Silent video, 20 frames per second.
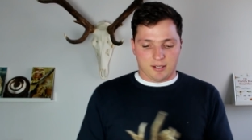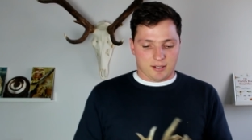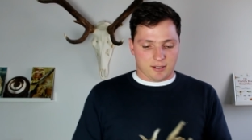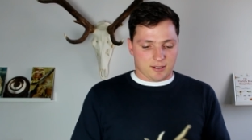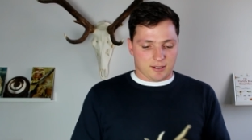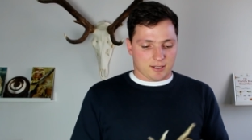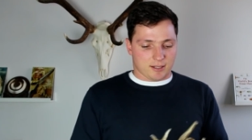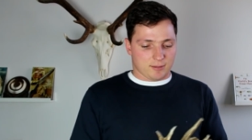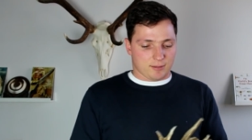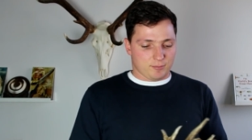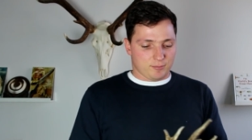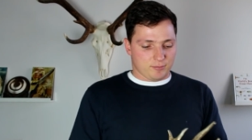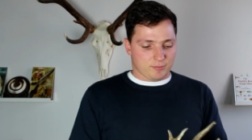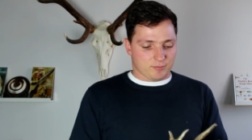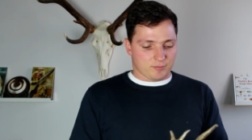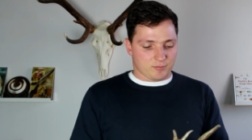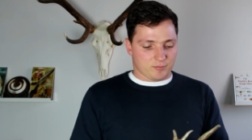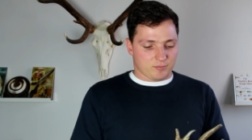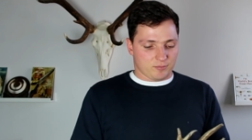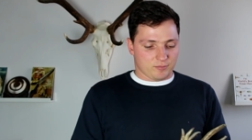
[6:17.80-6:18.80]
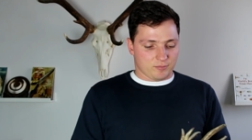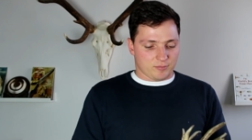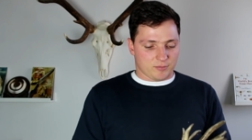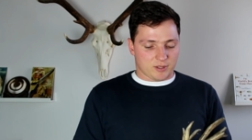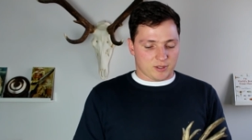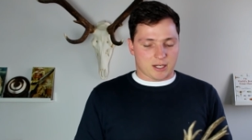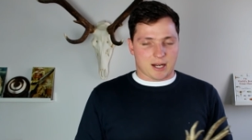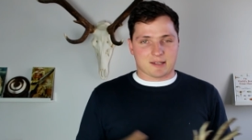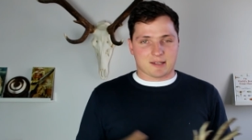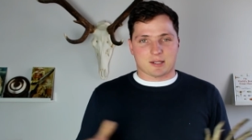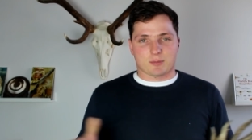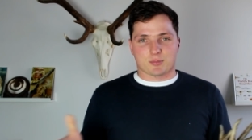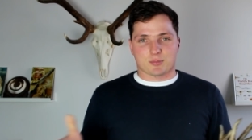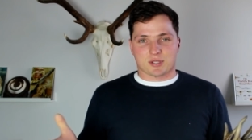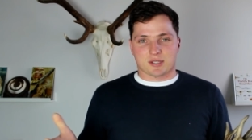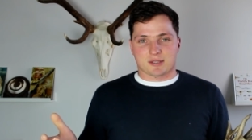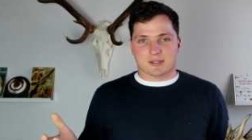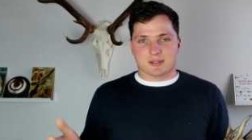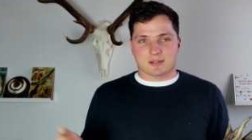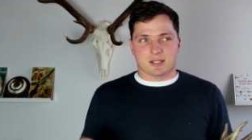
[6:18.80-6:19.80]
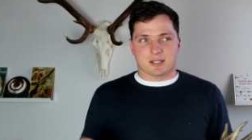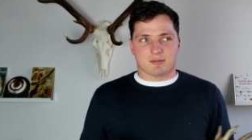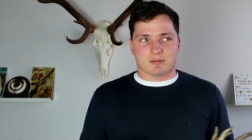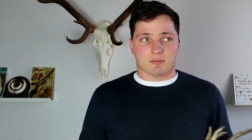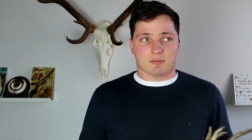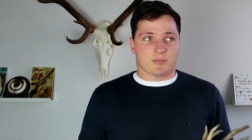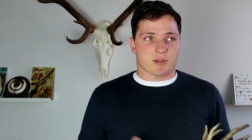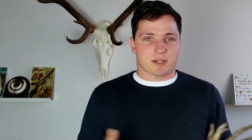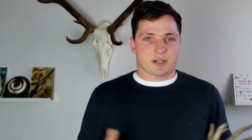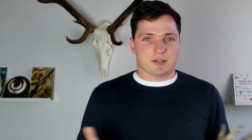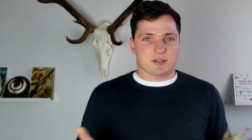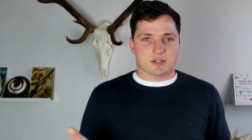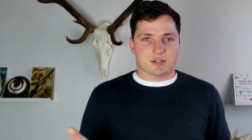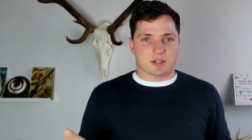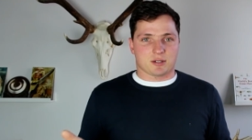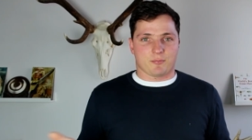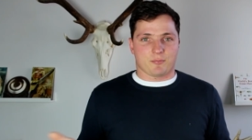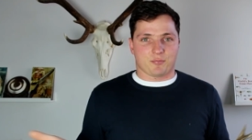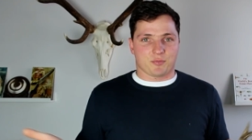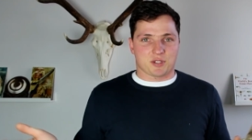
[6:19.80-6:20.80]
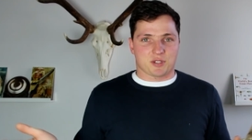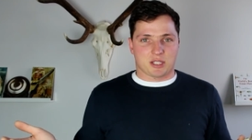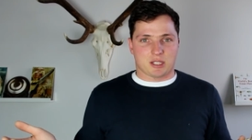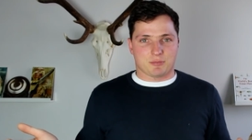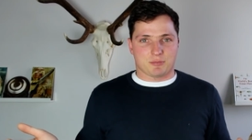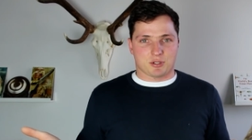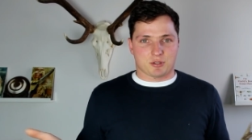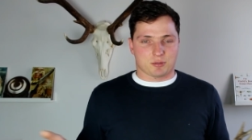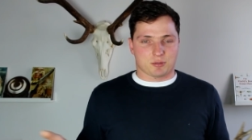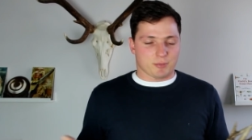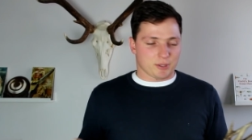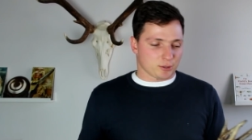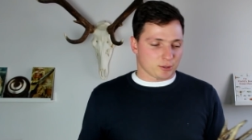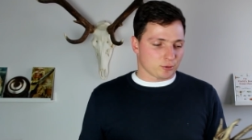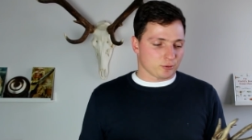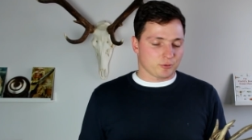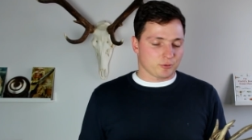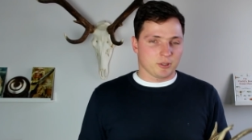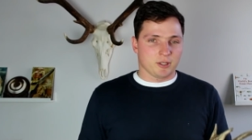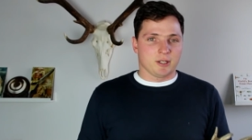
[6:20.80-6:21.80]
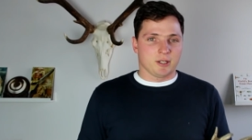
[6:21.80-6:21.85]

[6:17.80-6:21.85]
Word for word: e, mm, razem przez, nie wiem, jakieś 70 mm, metrów.